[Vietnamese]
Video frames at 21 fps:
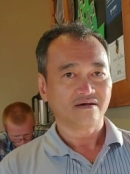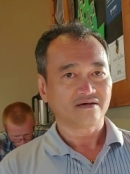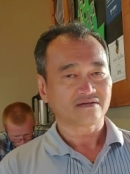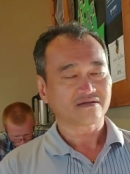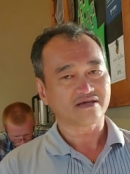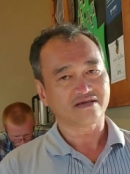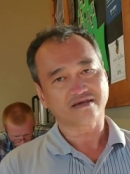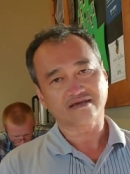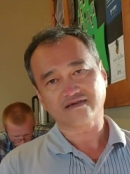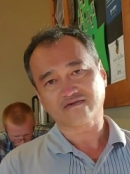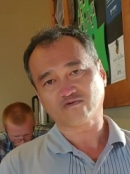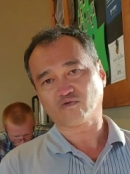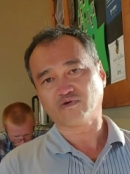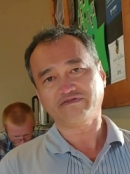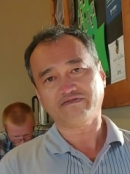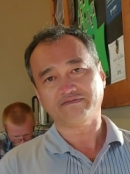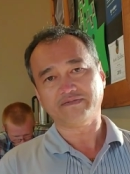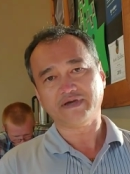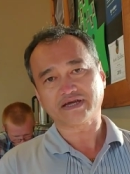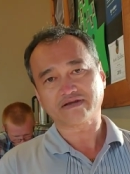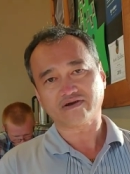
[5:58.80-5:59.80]
Thì quý
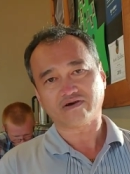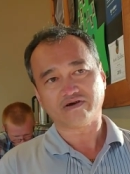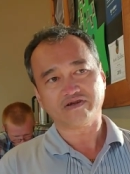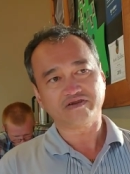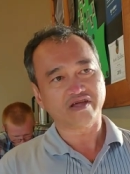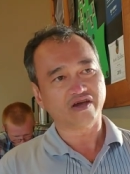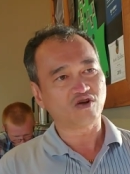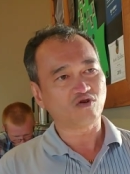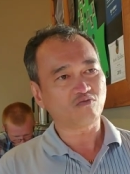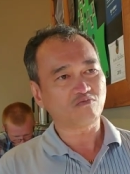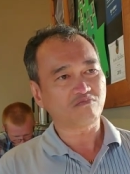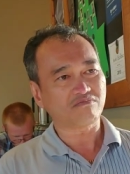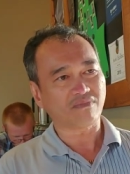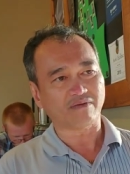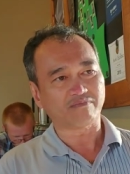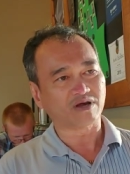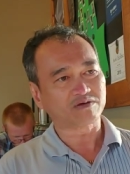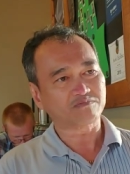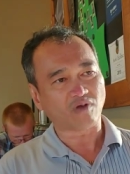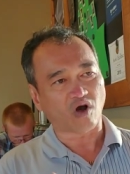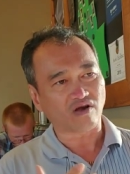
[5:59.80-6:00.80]
vị biết rồi, nếu mà
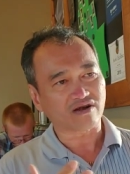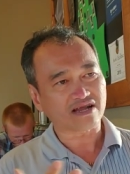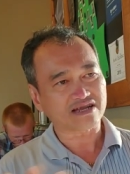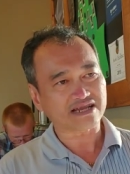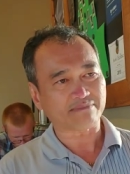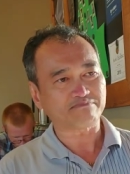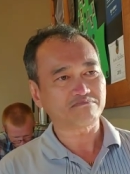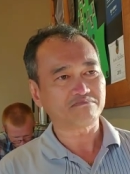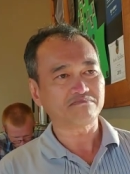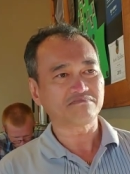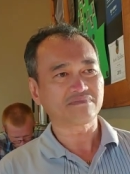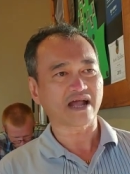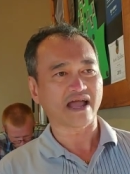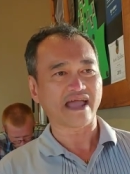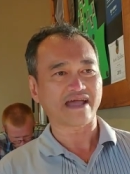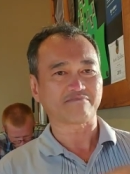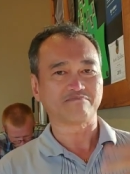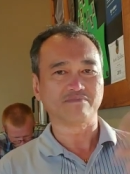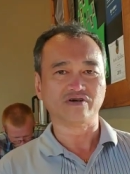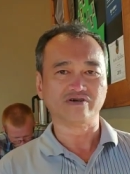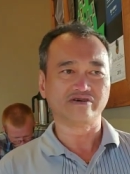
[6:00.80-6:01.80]
mình bỏ ra năm
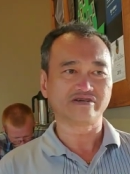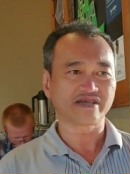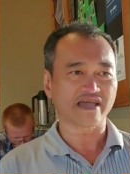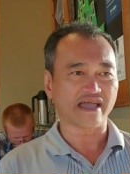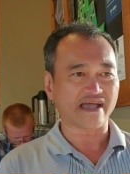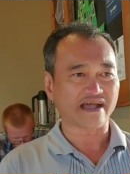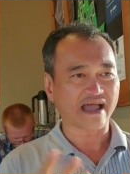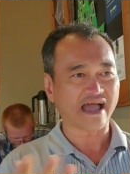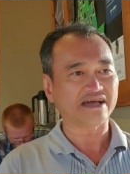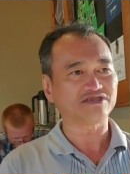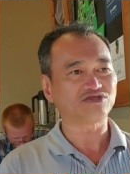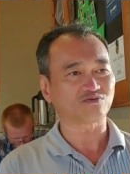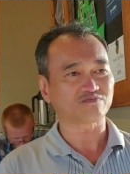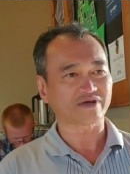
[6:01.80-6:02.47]
ngàn, mười ngàn, hai mươi